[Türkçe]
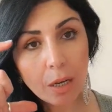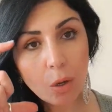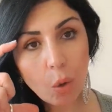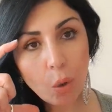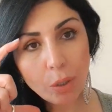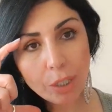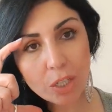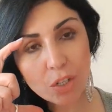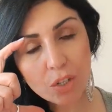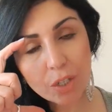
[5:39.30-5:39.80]

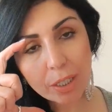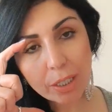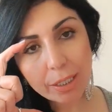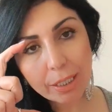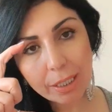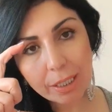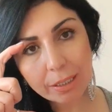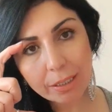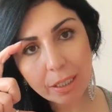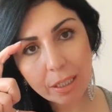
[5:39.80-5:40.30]
Öne çıkan
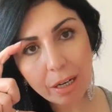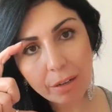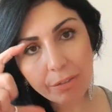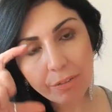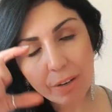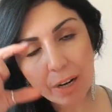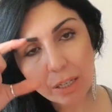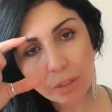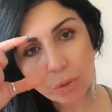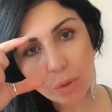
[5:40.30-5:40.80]
iki
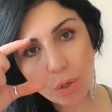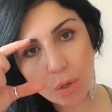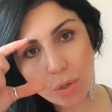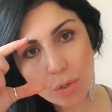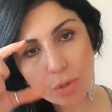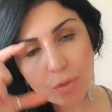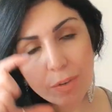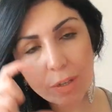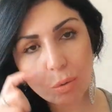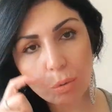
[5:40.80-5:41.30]
taraf var.
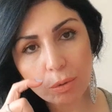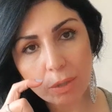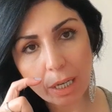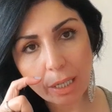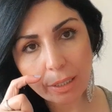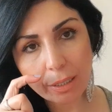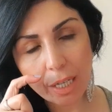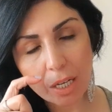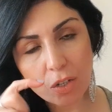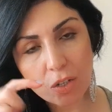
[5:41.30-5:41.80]
Göz ve
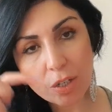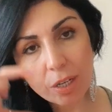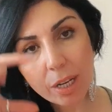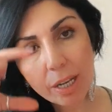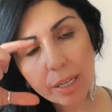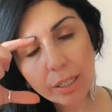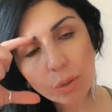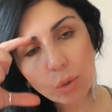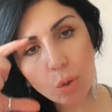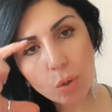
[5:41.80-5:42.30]
dudaklar.
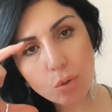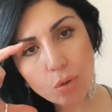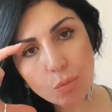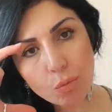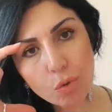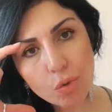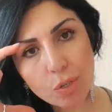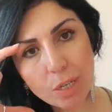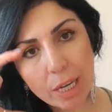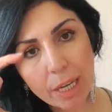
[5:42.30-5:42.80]

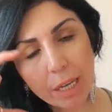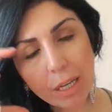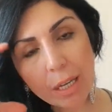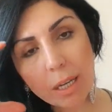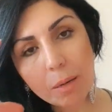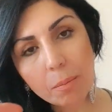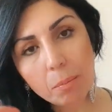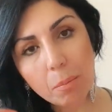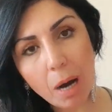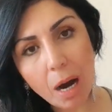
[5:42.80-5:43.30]
Gözünüze
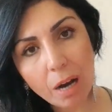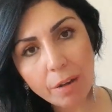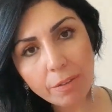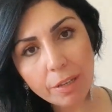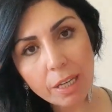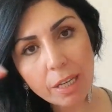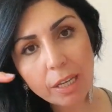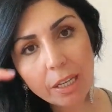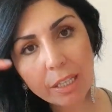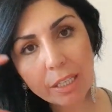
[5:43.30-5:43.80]

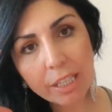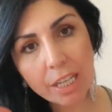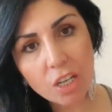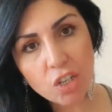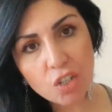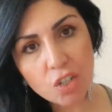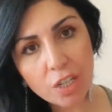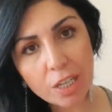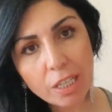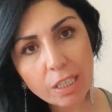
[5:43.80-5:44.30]
mavi,
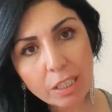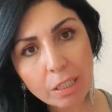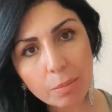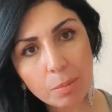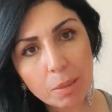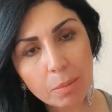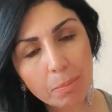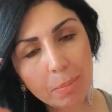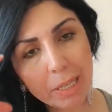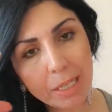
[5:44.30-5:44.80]
yeşil
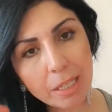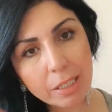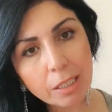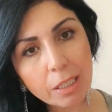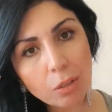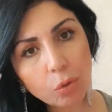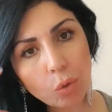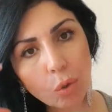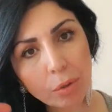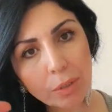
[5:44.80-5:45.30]
gibi
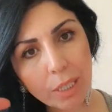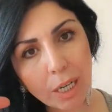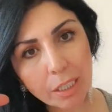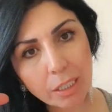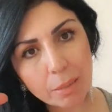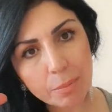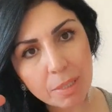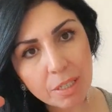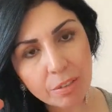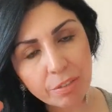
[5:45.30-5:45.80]
belirgin
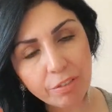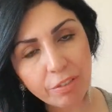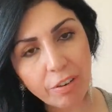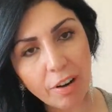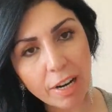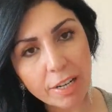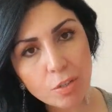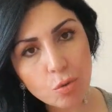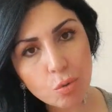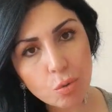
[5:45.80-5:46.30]
tonlarda bir
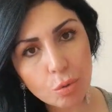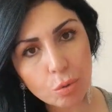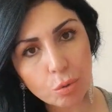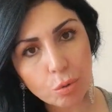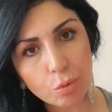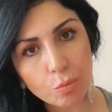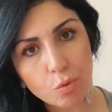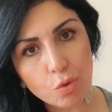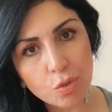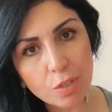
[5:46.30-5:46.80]
far
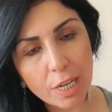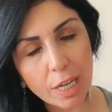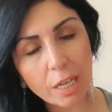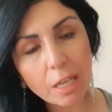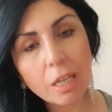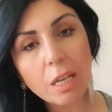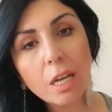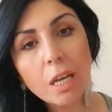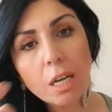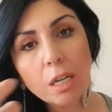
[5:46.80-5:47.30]
sürdüğümüzde
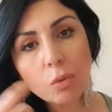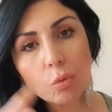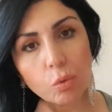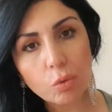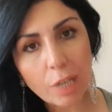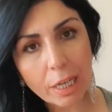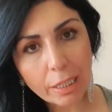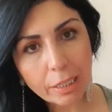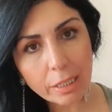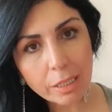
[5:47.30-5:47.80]

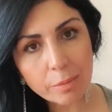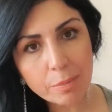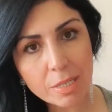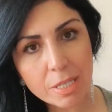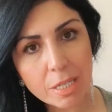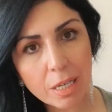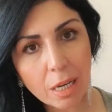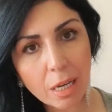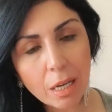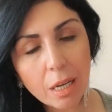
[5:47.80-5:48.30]

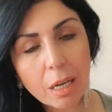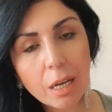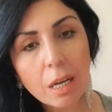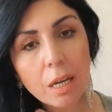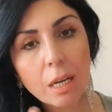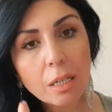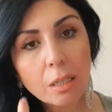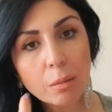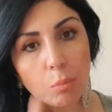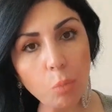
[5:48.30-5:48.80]
dudaklarımıza
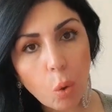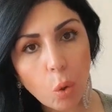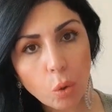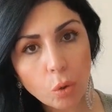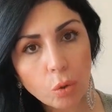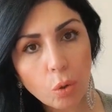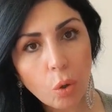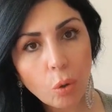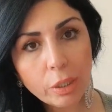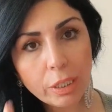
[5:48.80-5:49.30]

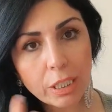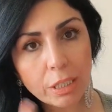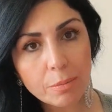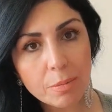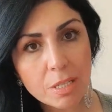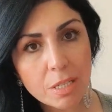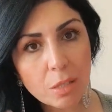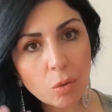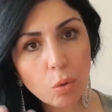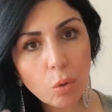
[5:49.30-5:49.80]
bordo,
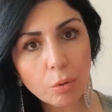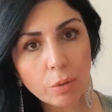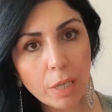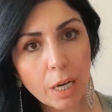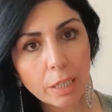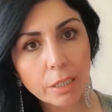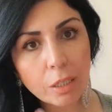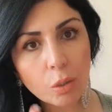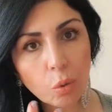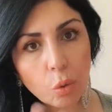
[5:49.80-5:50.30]
kırmızı
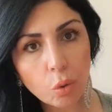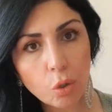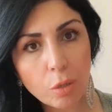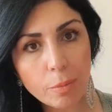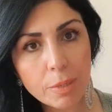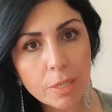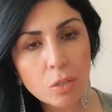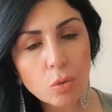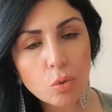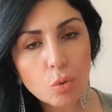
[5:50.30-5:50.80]
tonlarda
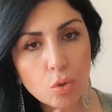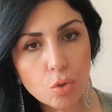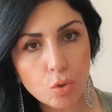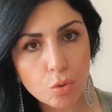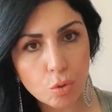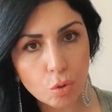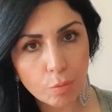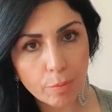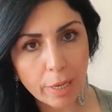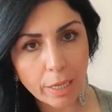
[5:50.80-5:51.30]
koyu bir ruj
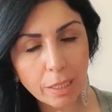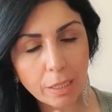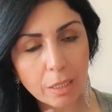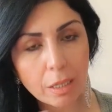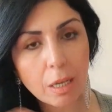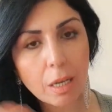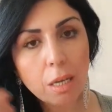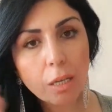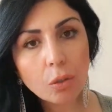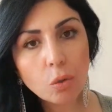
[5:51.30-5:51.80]

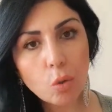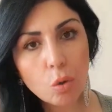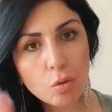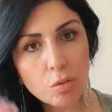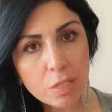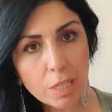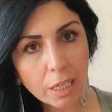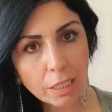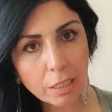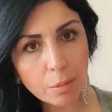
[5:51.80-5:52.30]
sürmek,
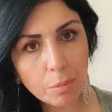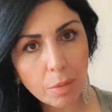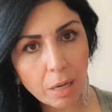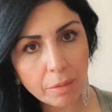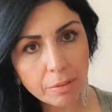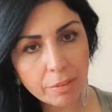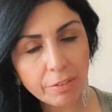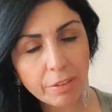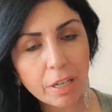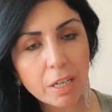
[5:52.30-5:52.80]
gözlerde
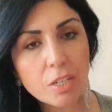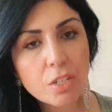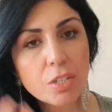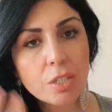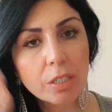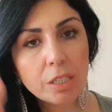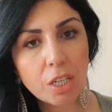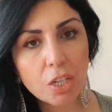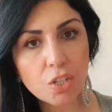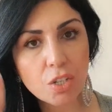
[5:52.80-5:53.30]
mavi far,
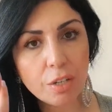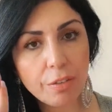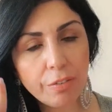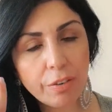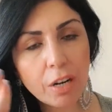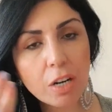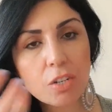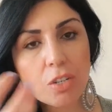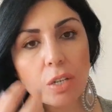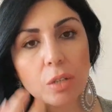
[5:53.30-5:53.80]
yeşil
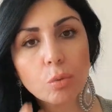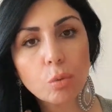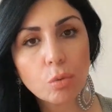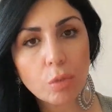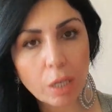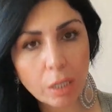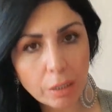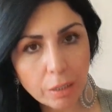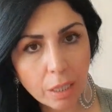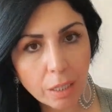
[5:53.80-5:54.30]
far,
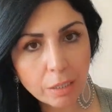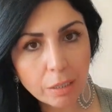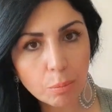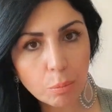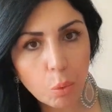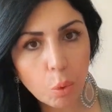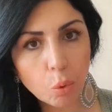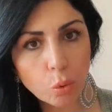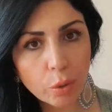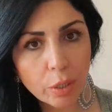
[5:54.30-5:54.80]

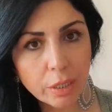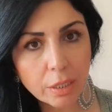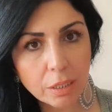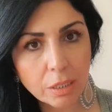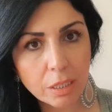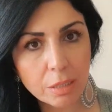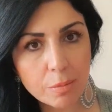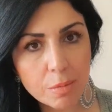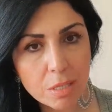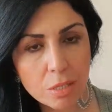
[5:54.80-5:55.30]
dudaklarda bordo ya da
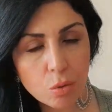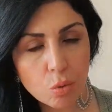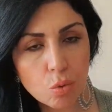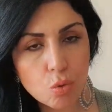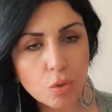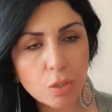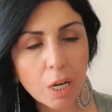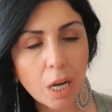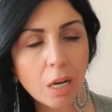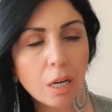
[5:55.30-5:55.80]
kırmızı
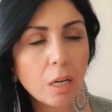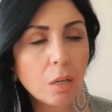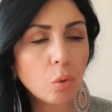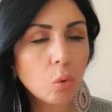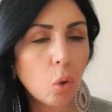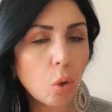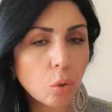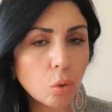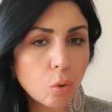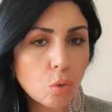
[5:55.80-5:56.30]
rujla
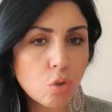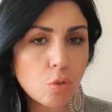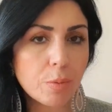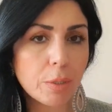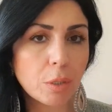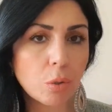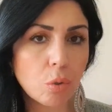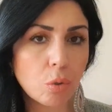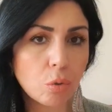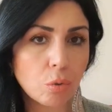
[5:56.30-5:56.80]
korkunç
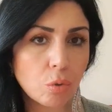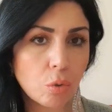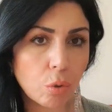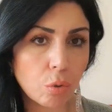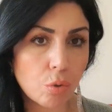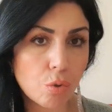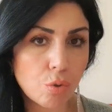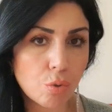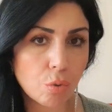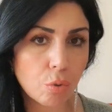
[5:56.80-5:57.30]
bir görüntü
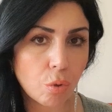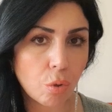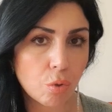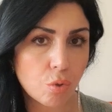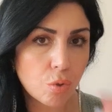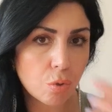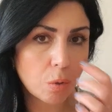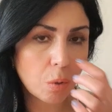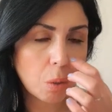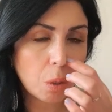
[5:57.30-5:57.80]

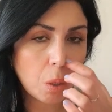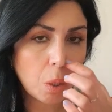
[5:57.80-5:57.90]
oluşturuyor.